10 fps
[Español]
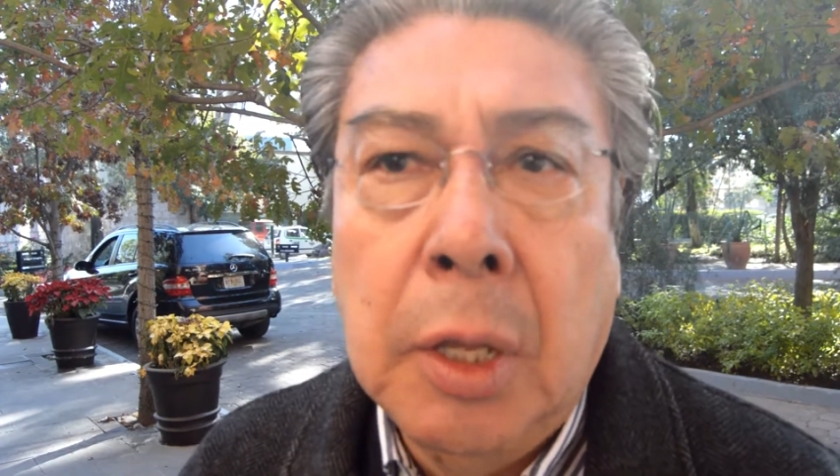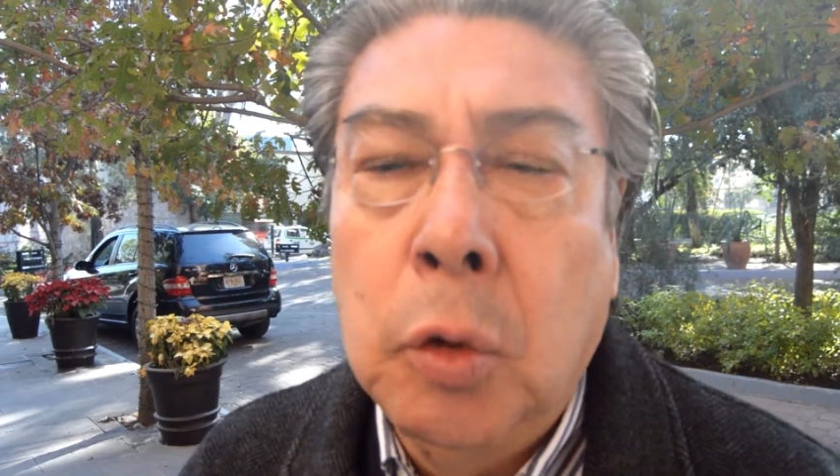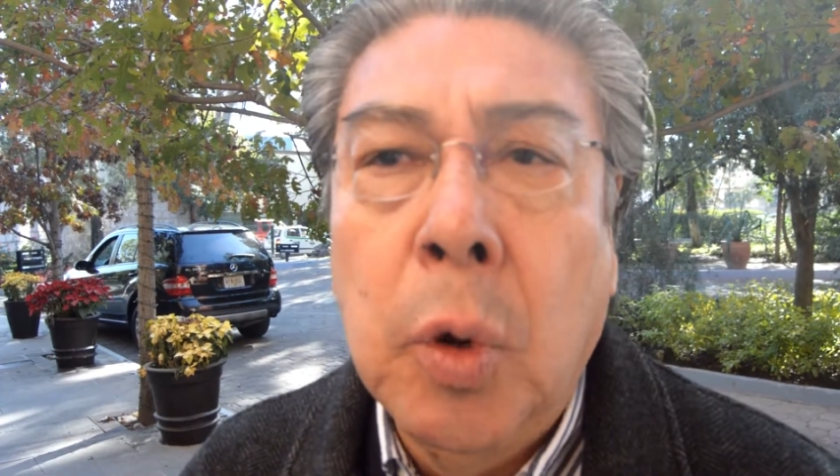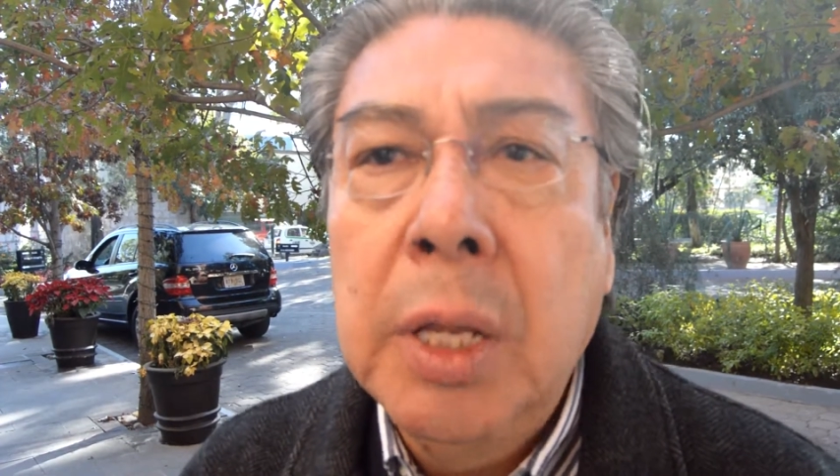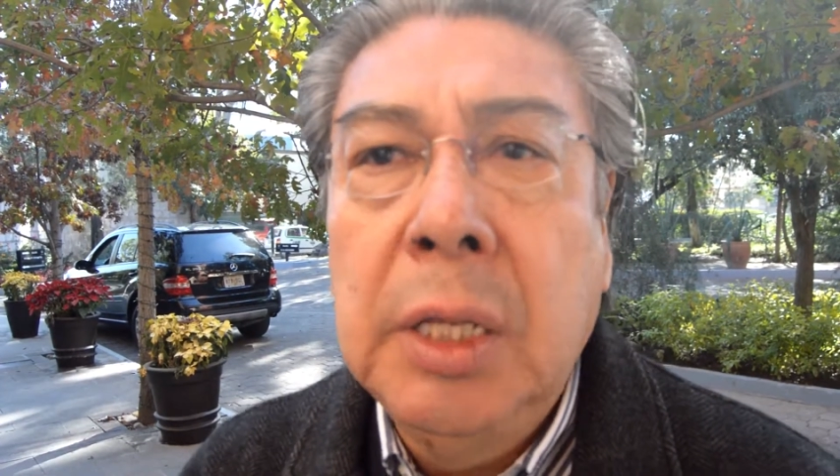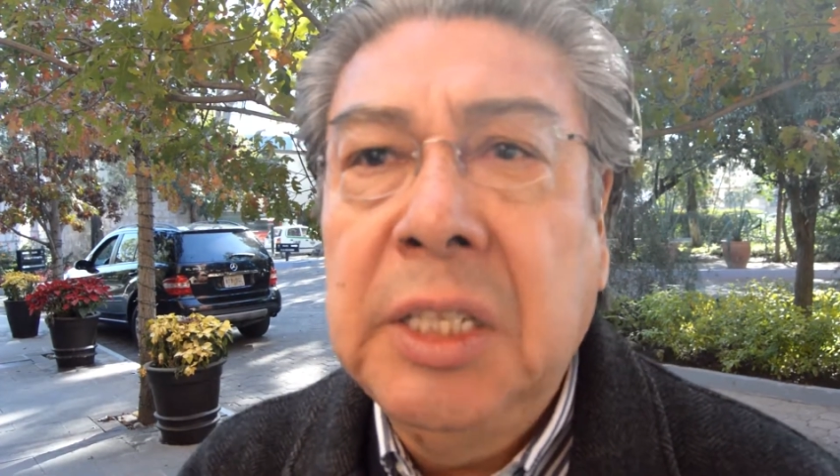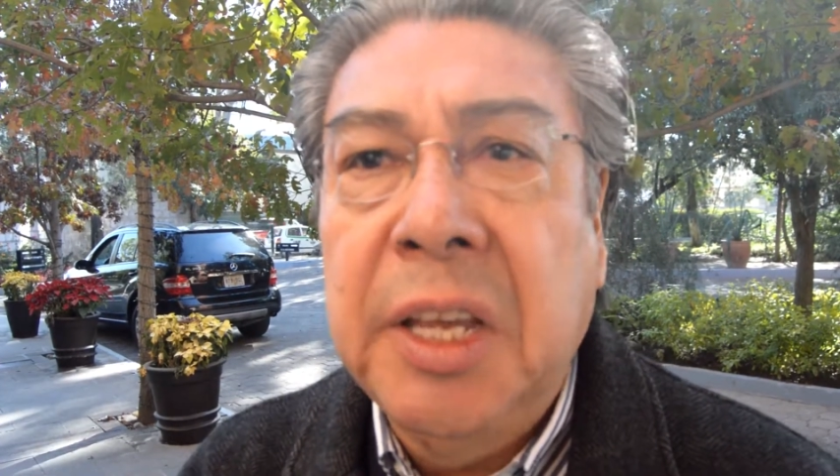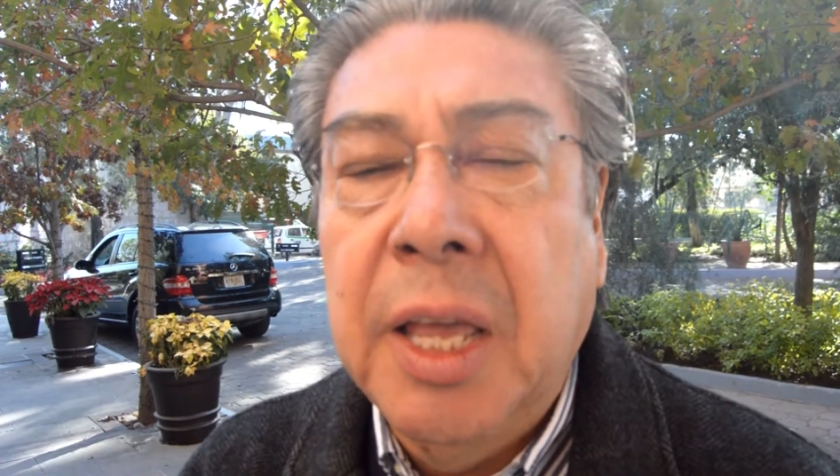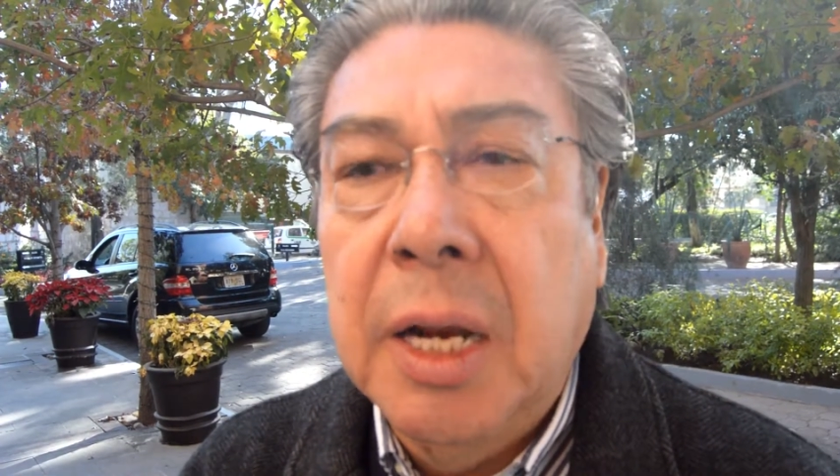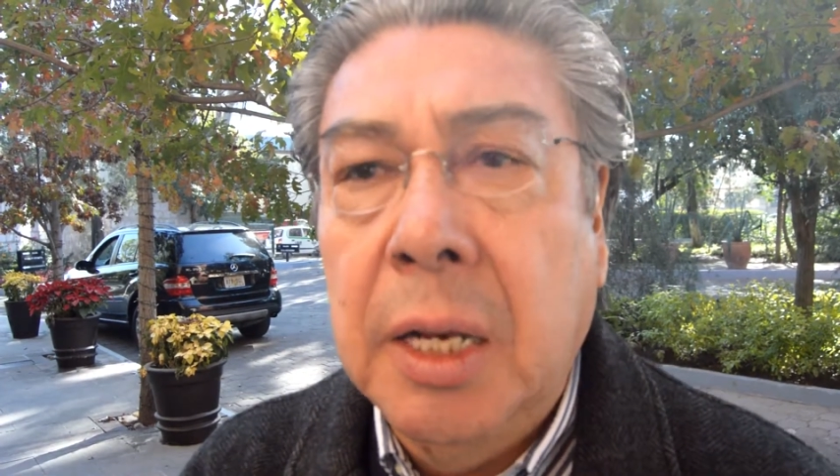no hay ni
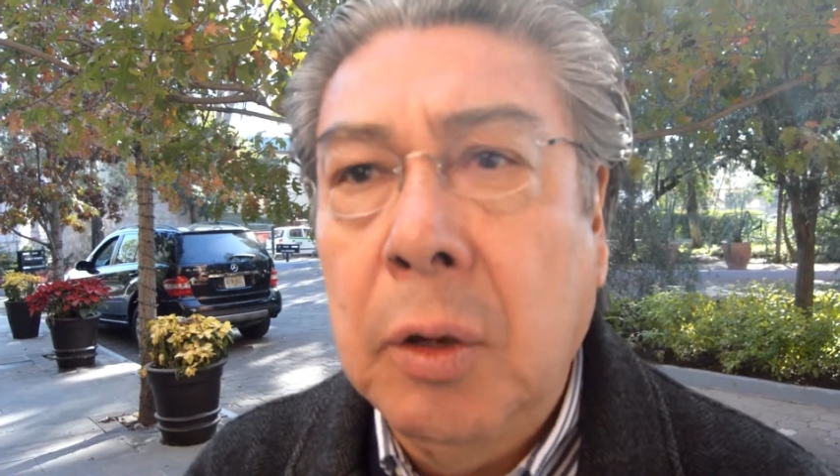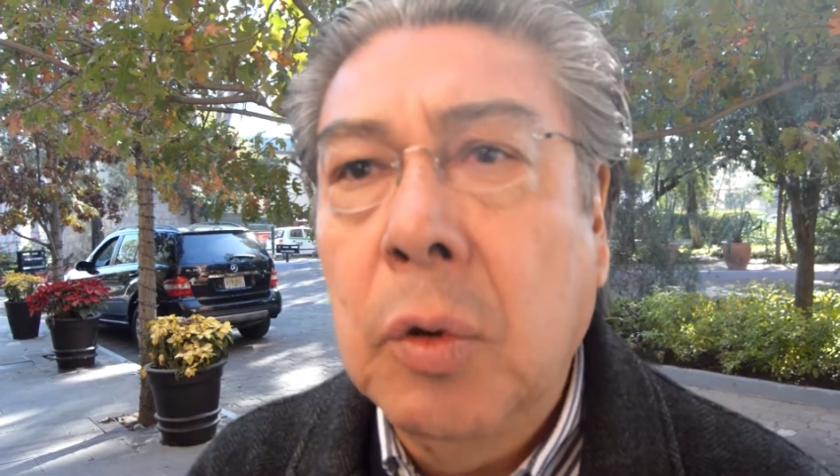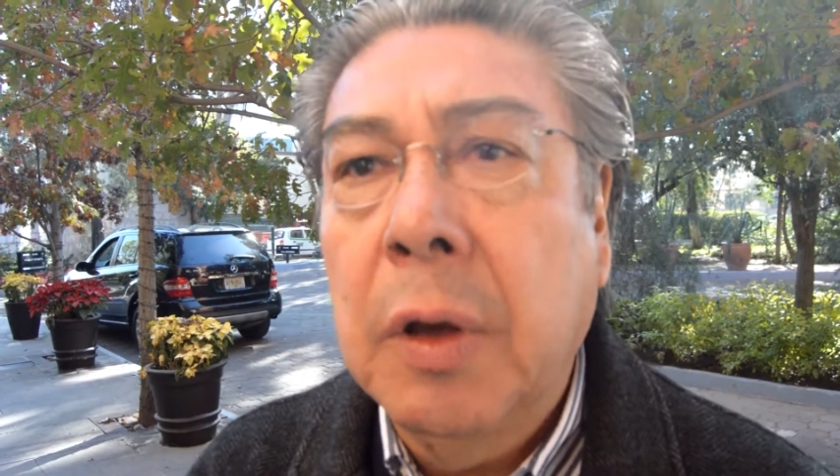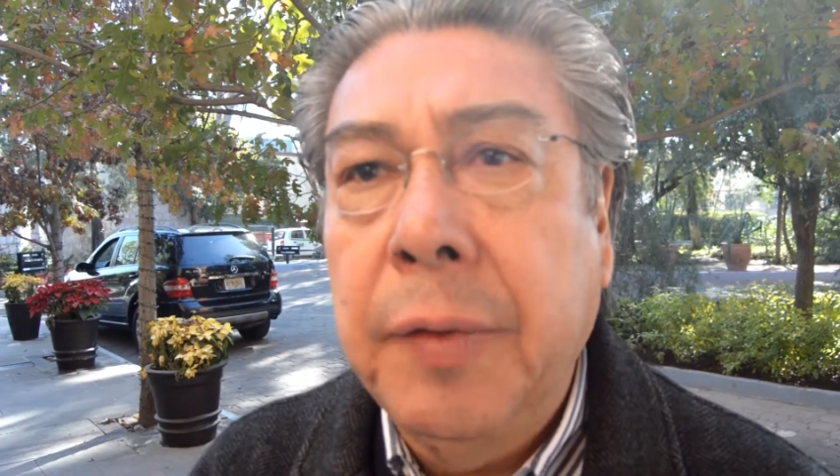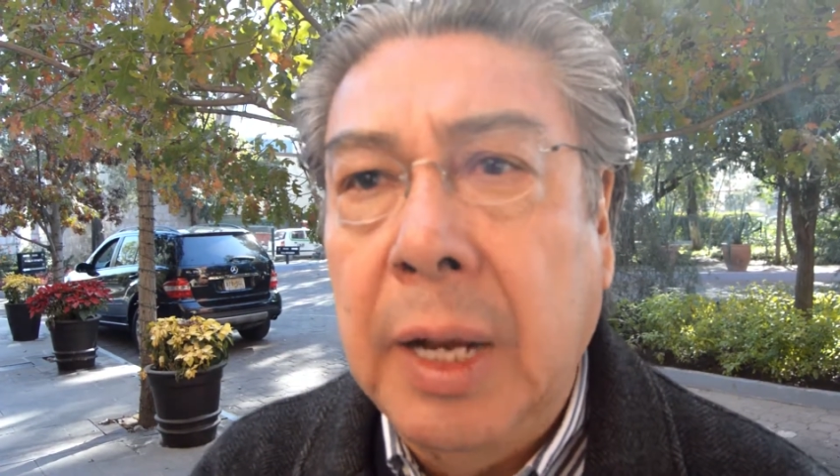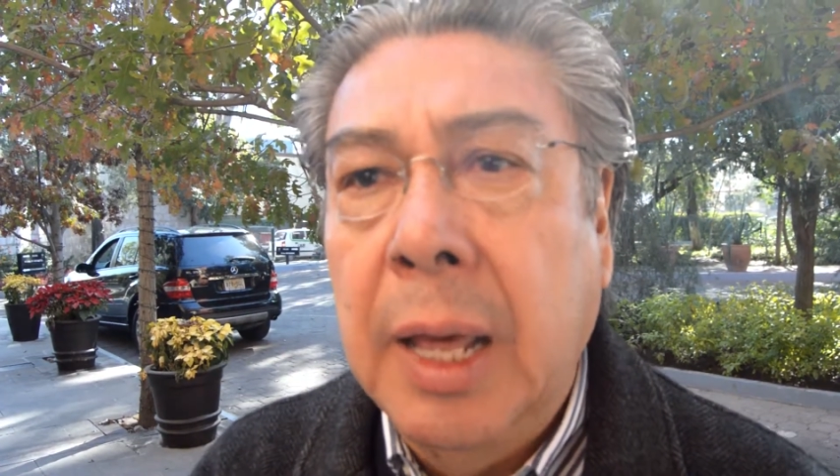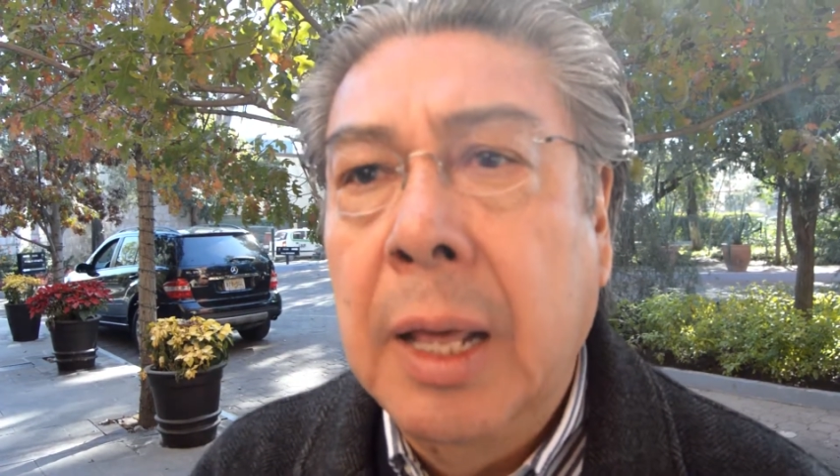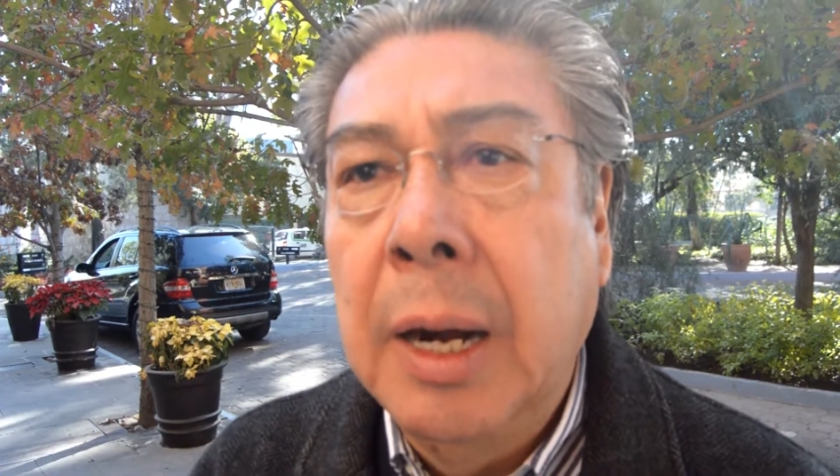siquiera ninguna fila